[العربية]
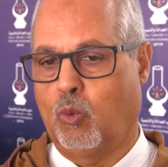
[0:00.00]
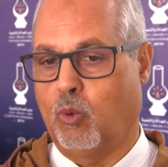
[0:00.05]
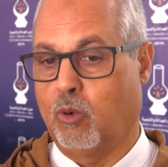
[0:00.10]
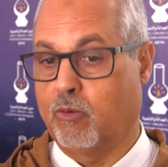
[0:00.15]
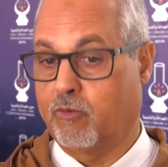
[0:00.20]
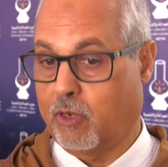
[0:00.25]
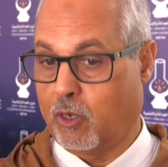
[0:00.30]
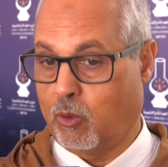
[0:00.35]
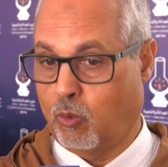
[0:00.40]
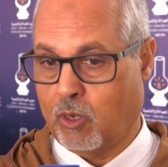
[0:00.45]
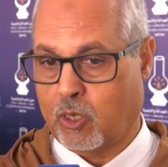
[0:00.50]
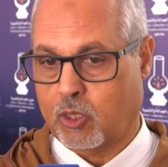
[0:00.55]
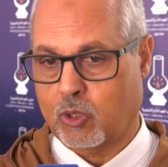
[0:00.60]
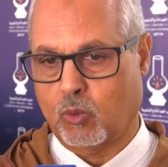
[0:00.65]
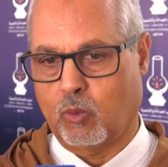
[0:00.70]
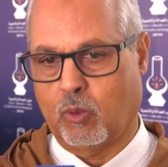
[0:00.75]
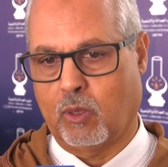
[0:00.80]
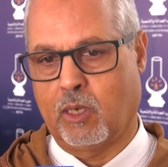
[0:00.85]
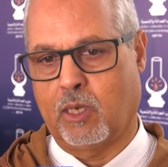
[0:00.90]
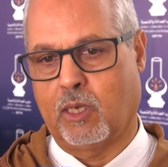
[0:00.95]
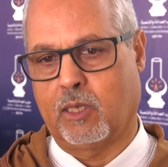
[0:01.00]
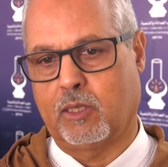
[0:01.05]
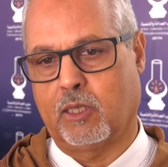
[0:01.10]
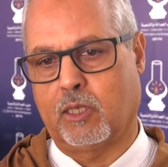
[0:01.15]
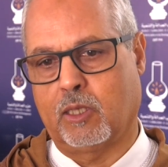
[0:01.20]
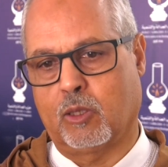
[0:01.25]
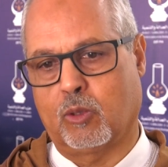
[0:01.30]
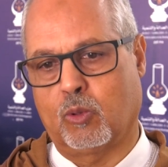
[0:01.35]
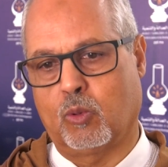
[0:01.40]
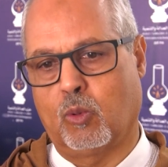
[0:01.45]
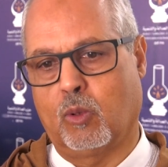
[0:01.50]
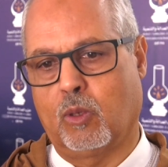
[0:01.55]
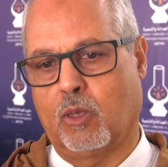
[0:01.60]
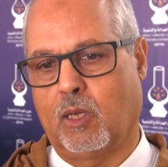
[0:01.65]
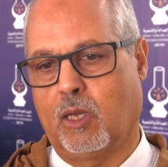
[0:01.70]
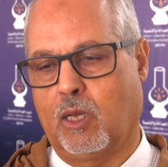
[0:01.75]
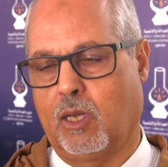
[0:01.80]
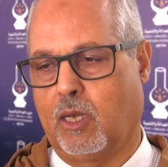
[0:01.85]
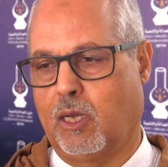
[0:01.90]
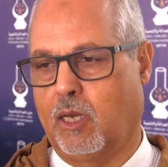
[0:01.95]
وفي الوقت وهذا يدل
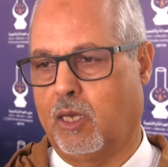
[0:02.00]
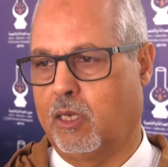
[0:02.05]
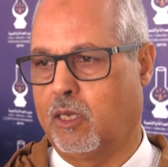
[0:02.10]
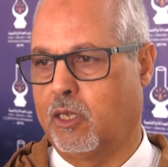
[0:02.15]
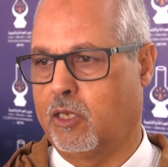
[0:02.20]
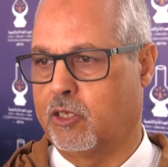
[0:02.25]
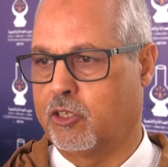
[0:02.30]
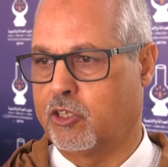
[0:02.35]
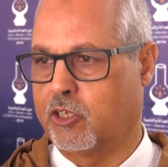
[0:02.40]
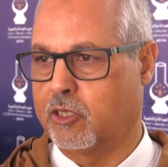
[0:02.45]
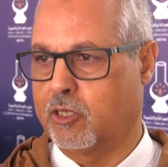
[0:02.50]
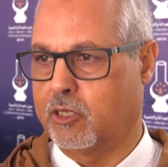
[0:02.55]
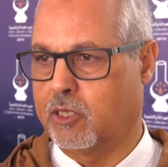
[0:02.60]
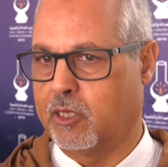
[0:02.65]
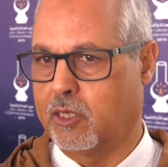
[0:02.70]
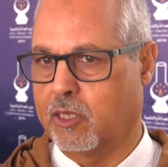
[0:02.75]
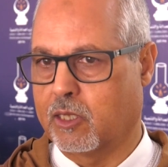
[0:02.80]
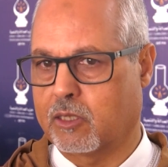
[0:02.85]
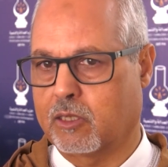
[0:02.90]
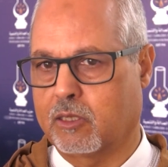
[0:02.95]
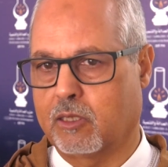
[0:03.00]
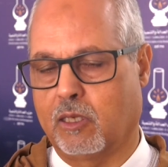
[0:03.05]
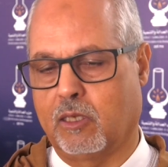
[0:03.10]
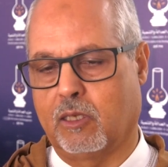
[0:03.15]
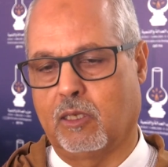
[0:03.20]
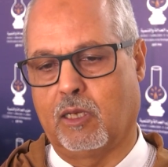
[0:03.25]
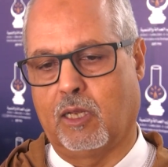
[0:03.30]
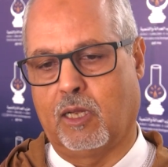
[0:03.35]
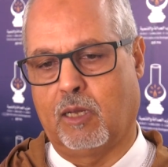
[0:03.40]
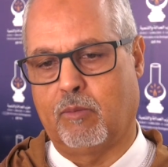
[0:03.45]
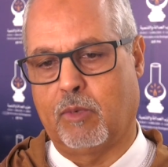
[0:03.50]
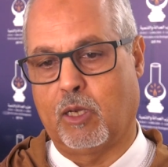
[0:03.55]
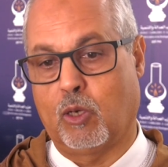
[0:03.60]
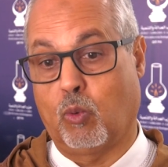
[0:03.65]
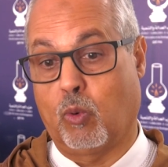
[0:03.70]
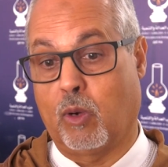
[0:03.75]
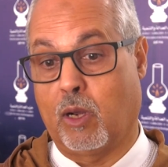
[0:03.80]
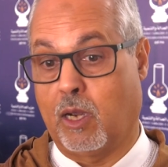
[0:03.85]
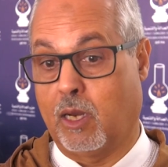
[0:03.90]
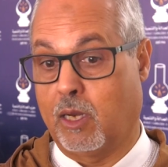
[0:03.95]
على جدية
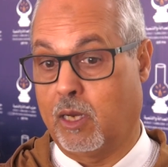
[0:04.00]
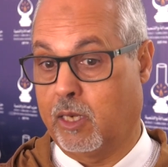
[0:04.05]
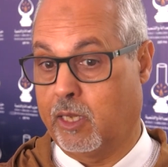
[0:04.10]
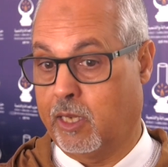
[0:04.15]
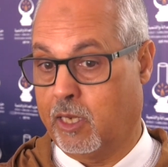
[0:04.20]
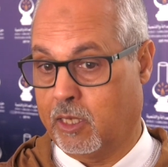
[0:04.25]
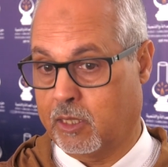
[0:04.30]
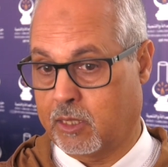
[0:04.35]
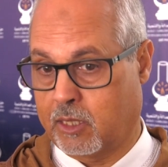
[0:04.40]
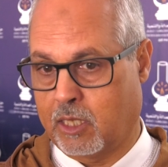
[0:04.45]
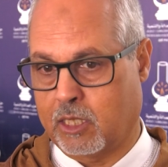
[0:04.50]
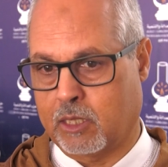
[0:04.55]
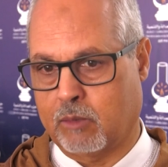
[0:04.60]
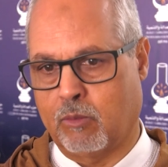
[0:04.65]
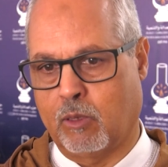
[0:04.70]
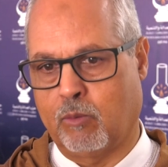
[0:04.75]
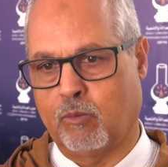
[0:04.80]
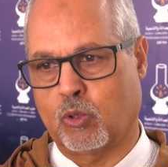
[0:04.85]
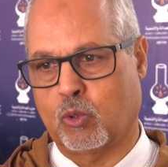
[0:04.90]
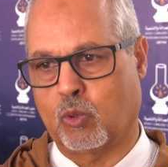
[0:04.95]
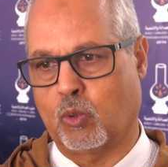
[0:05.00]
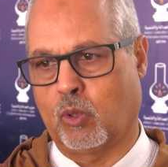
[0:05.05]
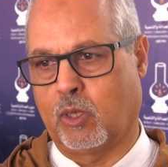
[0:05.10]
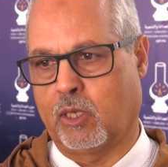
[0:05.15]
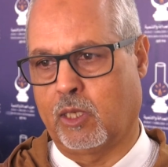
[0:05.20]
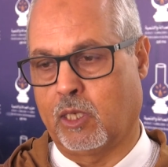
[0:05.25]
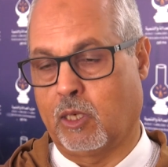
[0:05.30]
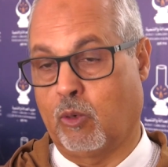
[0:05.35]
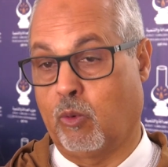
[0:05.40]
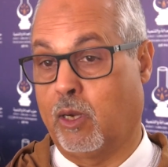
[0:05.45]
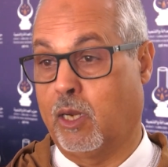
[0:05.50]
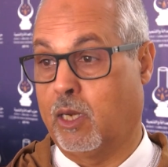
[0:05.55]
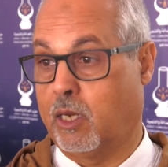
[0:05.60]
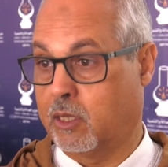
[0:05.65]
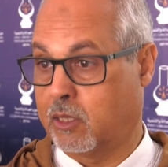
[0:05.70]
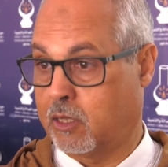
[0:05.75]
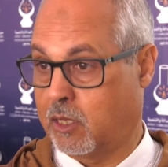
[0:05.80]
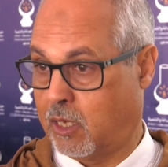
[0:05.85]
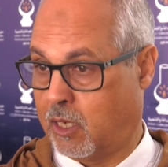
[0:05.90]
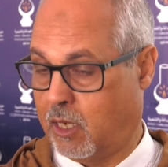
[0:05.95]
العمل وعلى الإحساس بالمسؤولية
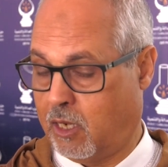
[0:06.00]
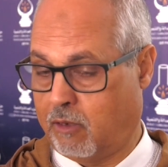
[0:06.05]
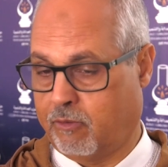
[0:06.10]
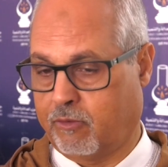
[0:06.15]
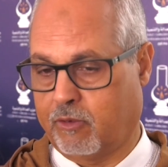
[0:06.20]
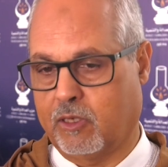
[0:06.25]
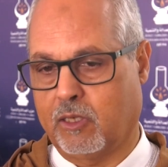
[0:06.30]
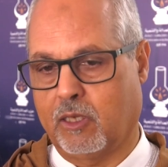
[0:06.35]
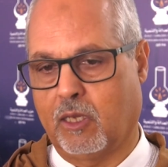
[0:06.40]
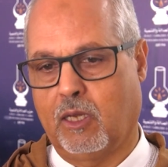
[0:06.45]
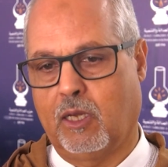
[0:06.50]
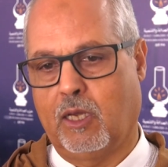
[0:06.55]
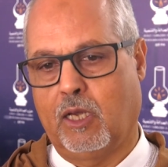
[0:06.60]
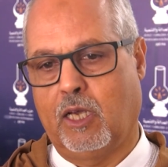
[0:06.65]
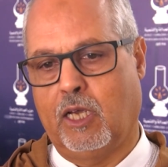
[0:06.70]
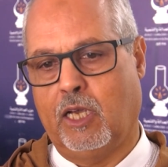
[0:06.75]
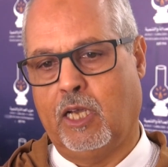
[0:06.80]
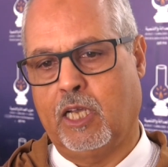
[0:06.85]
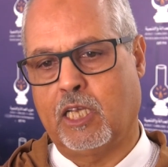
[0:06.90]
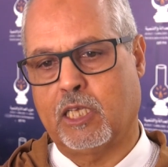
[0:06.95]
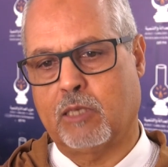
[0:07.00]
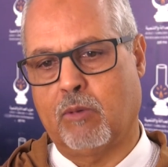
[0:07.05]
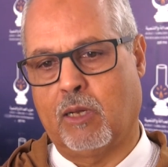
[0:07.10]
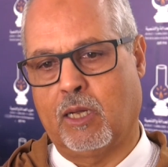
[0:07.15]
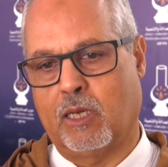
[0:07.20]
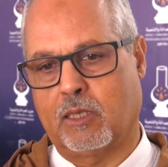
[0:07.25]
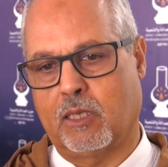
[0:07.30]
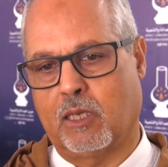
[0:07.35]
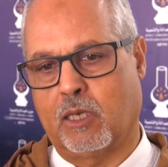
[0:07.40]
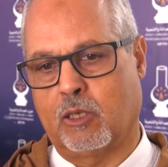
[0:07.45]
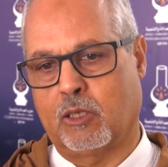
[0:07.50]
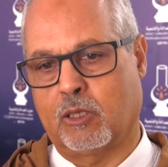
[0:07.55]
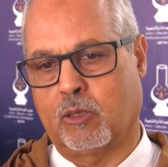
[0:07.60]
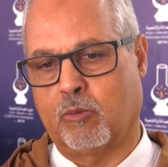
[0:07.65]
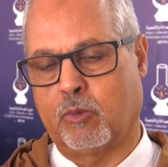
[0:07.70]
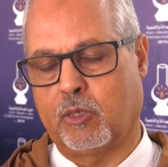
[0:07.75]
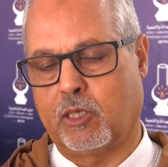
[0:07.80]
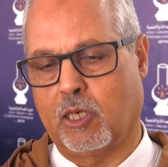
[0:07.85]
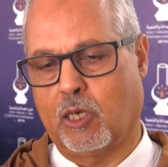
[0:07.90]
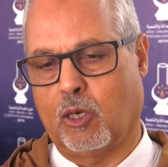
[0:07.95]
وعلى التعافي حزب العدالة
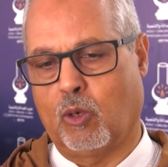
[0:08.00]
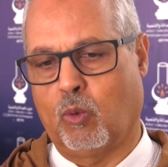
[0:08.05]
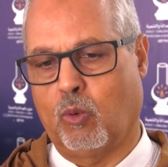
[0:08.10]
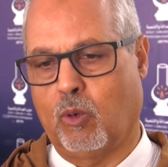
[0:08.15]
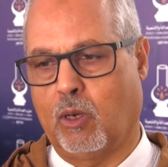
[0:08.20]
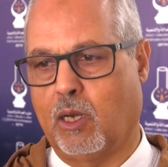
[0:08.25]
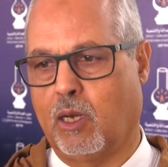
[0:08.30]
الوطنية